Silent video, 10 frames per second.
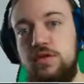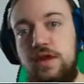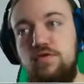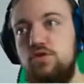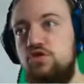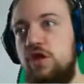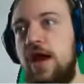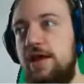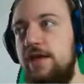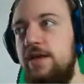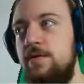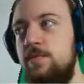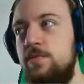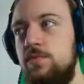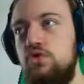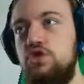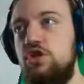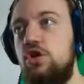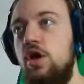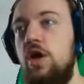rivoluzionari. Non c'è
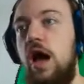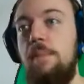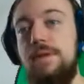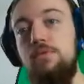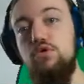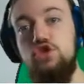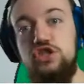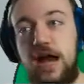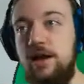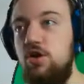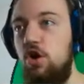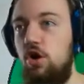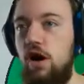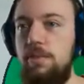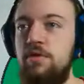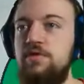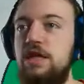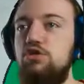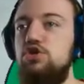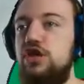solo... Abbiamo giallo! Abbiamo
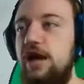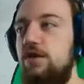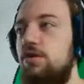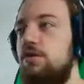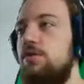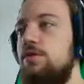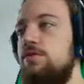inventato il giallo.